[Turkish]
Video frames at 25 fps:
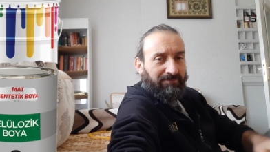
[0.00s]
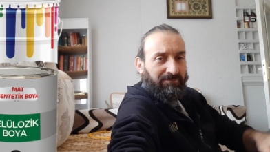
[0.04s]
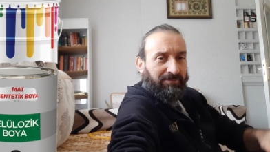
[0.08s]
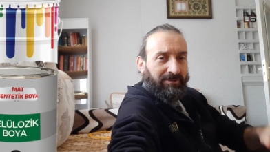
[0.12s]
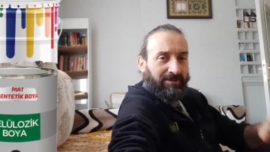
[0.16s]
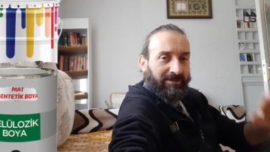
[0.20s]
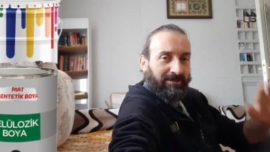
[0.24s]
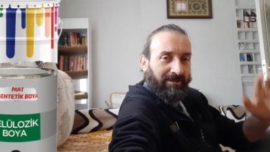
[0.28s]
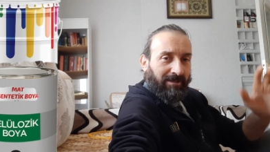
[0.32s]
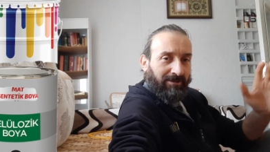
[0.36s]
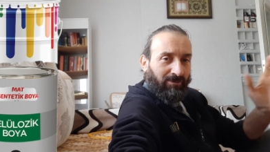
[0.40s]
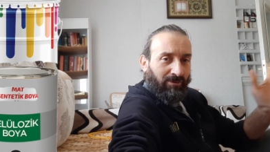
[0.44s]

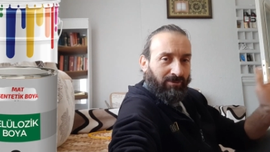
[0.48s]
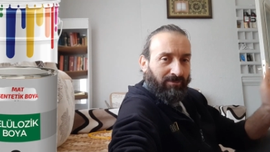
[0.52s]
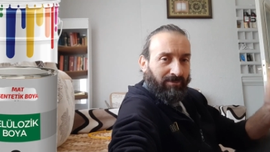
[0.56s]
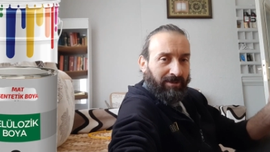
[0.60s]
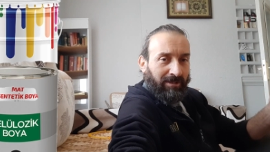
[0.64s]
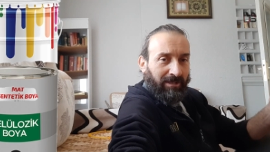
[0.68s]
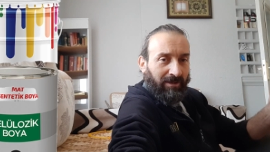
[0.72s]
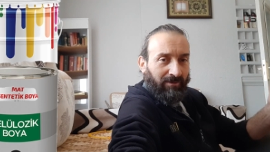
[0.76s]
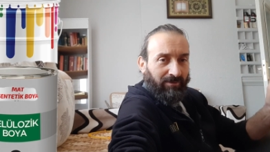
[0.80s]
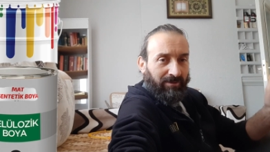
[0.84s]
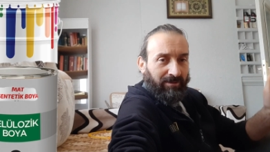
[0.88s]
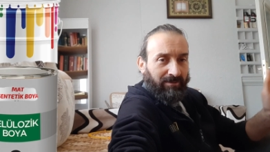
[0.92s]
Bir de
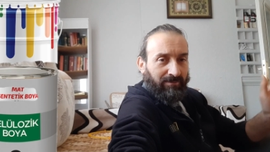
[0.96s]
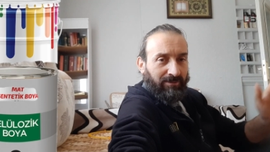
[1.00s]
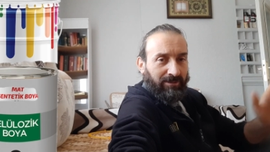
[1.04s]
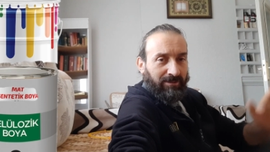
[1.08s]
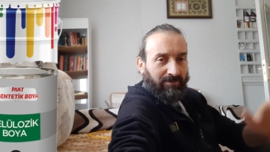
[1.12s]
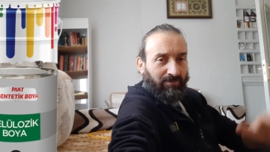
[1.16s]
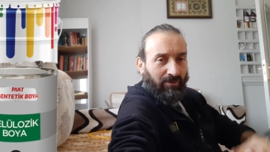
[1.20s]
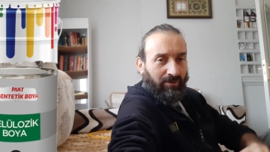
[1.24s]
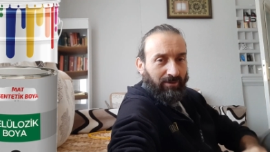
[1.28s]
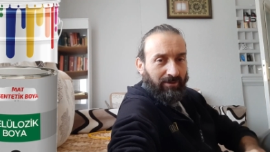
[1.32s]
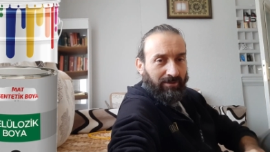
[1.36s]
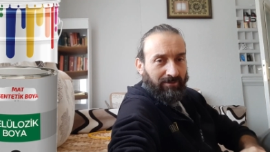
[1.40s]
normal
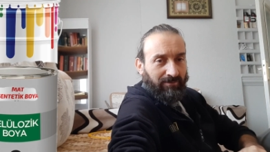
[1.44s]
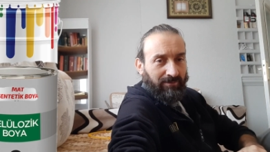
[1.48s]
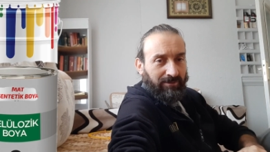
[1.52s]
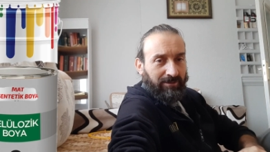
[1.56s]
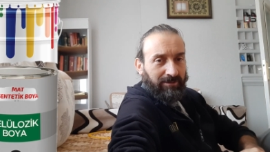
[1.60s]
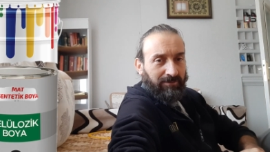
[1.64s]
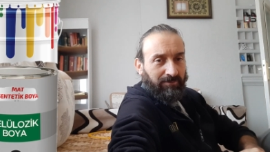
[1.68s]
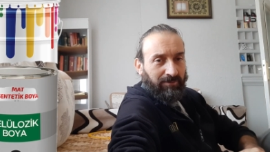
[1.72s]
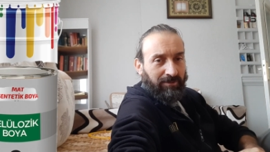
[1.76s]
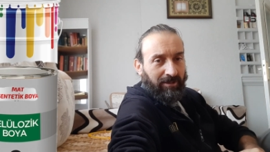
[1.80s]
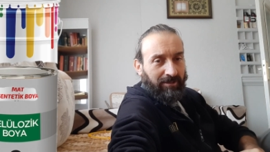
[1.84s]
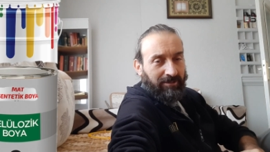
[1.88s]
evlerimizi
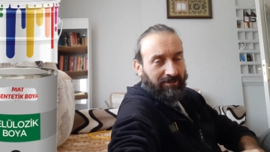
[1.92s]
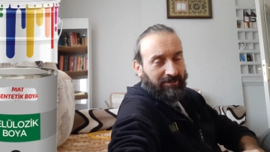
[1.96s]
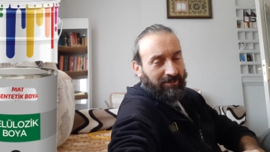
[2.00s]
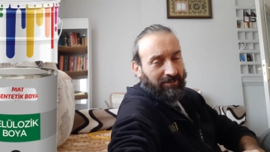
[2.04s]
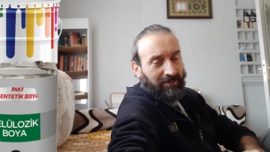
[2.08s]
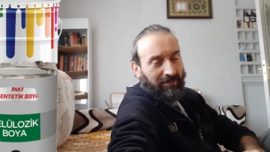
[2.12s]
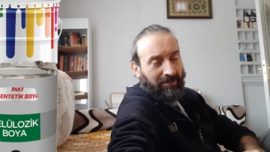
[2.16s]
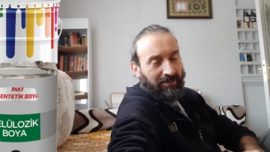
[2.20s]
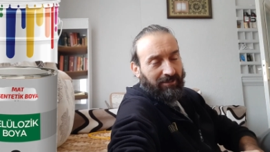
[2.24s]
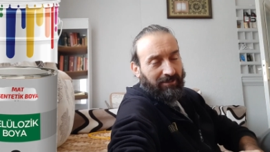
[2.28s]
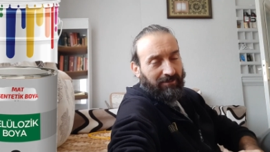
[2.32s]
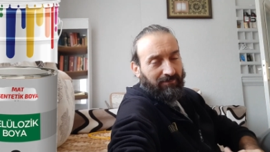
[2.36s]
boyadığımız
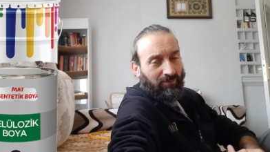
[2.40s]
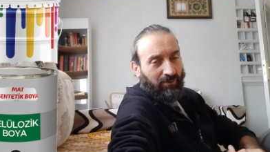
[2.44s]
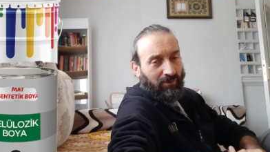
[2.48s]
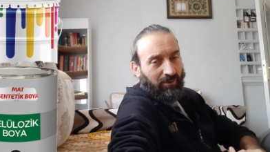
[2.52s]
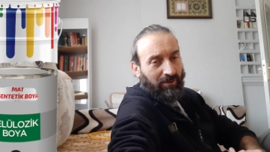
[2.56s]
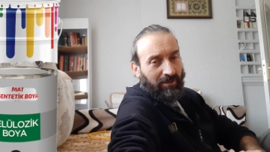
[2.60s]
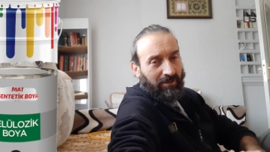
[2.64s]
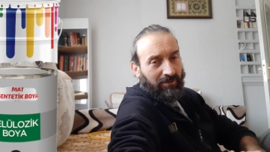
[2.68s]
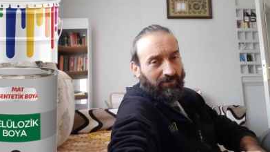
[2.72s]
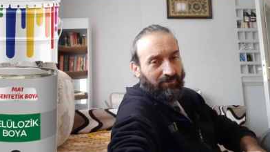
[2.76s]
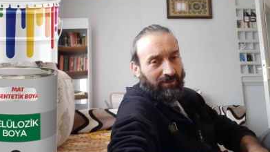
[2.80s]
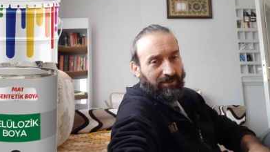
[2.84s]
plastik
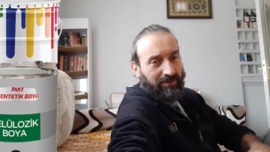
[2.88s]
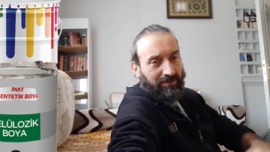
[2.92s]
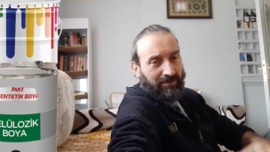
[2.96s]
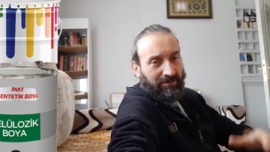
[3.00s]
boyalar var.